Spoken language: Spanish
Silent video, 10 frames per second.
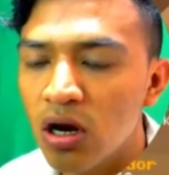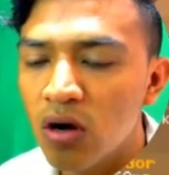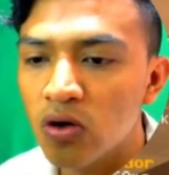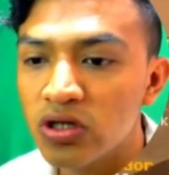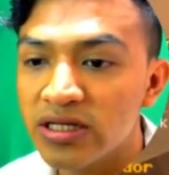
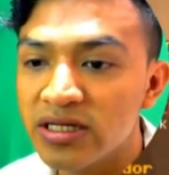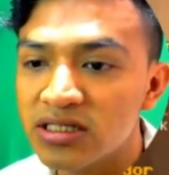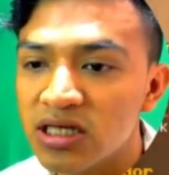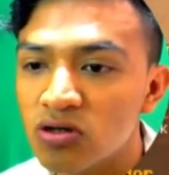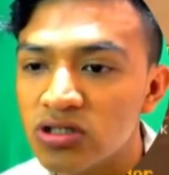Luego te tienes
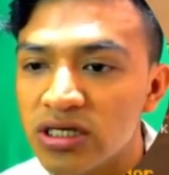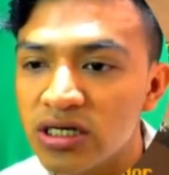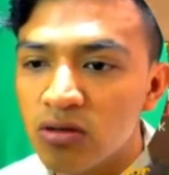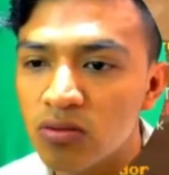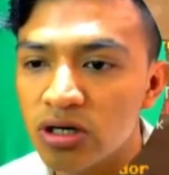que
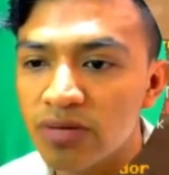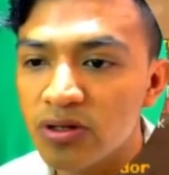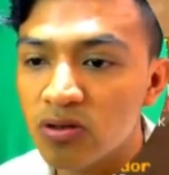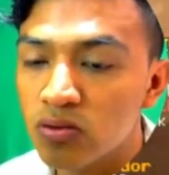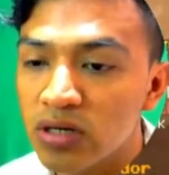conseguir, como
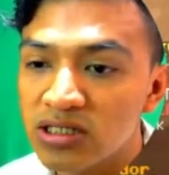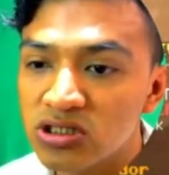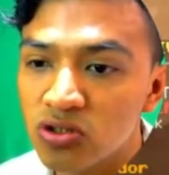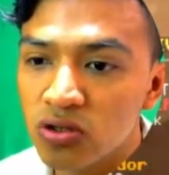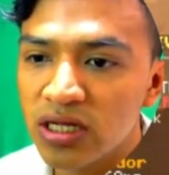repito, una
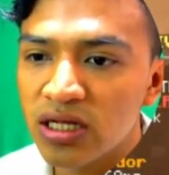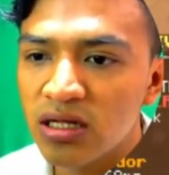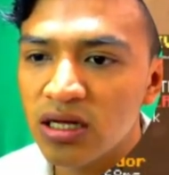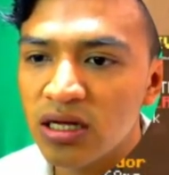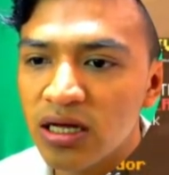zona
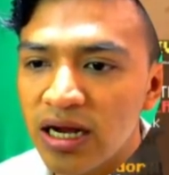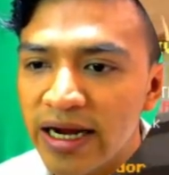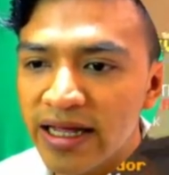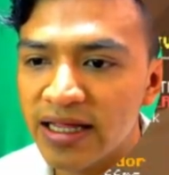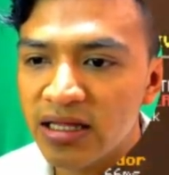eh,
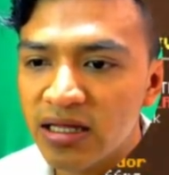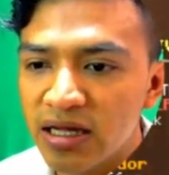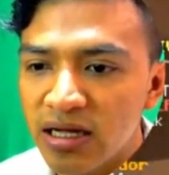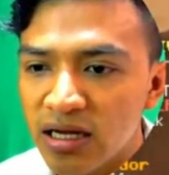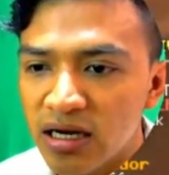alejada
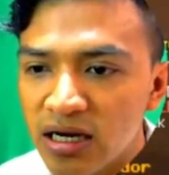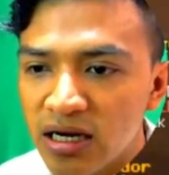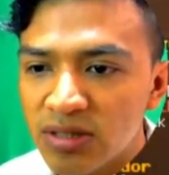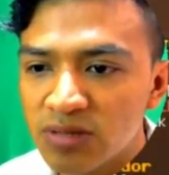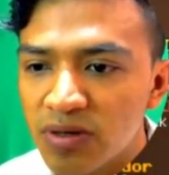de
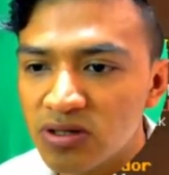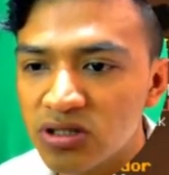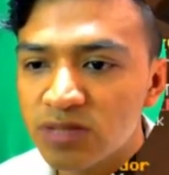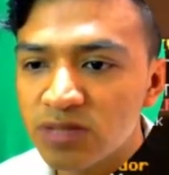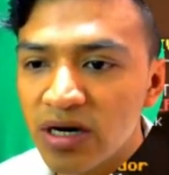demás
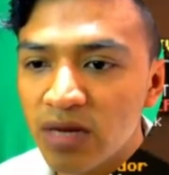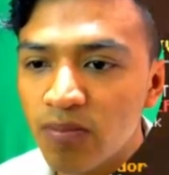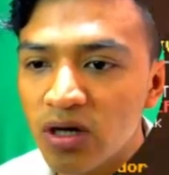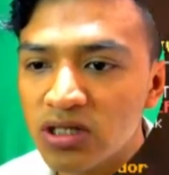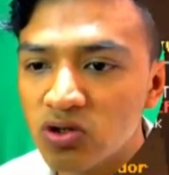personas para que
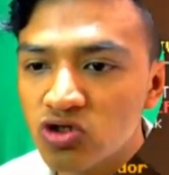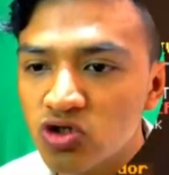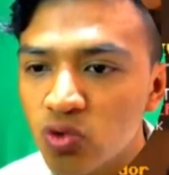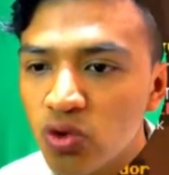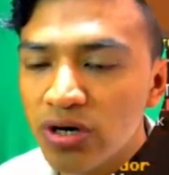puedas
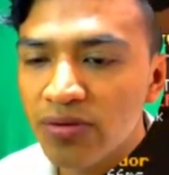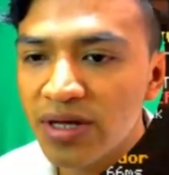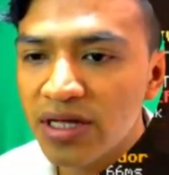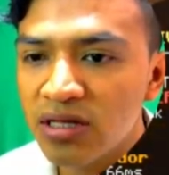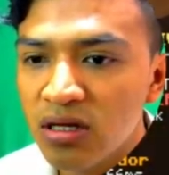construir
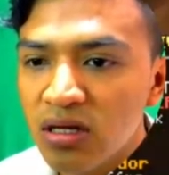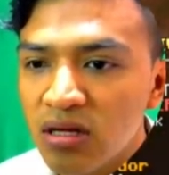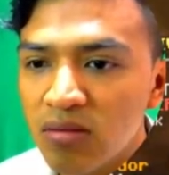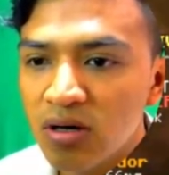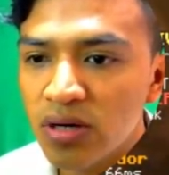bien
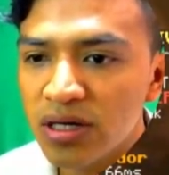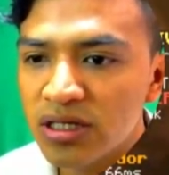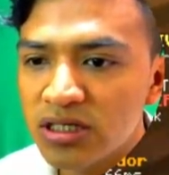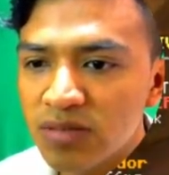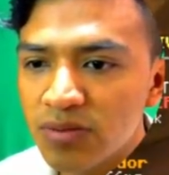voy a
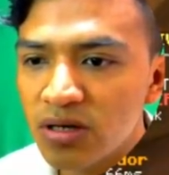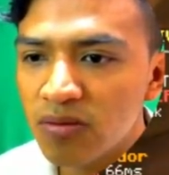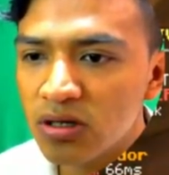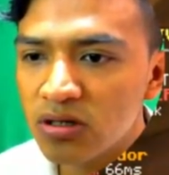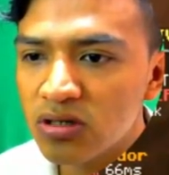quitar esta piedra
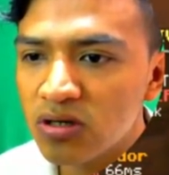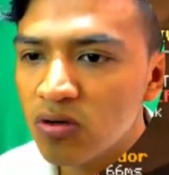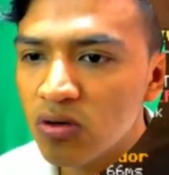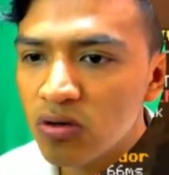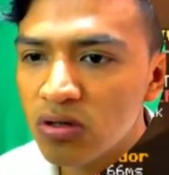porque no tengo
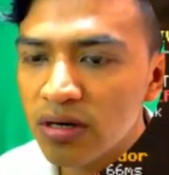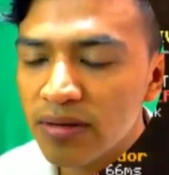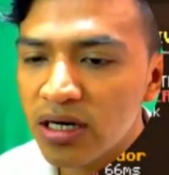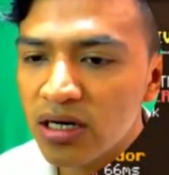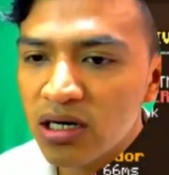logro de
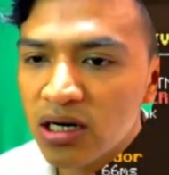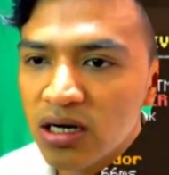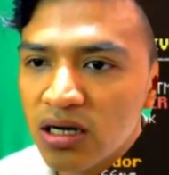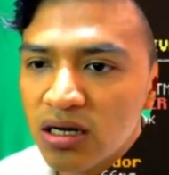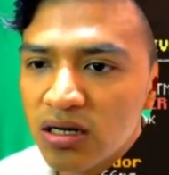haber
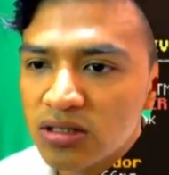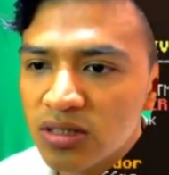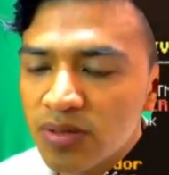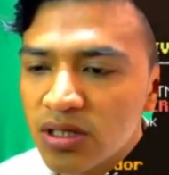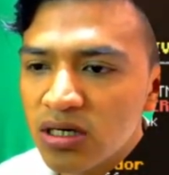agarrado esa
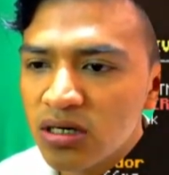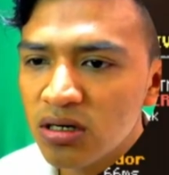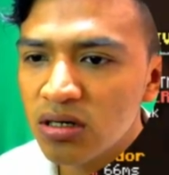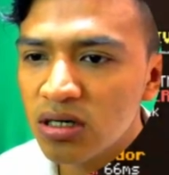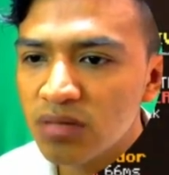piedra.
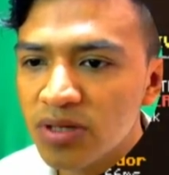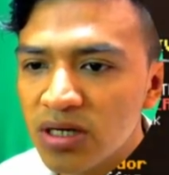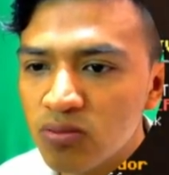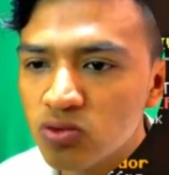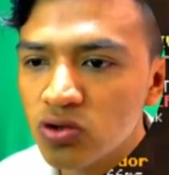La
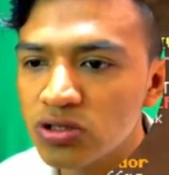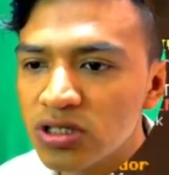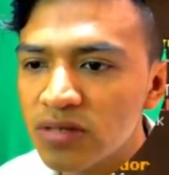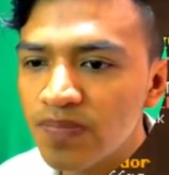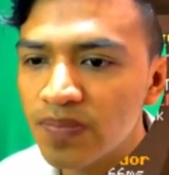piedra musgosa.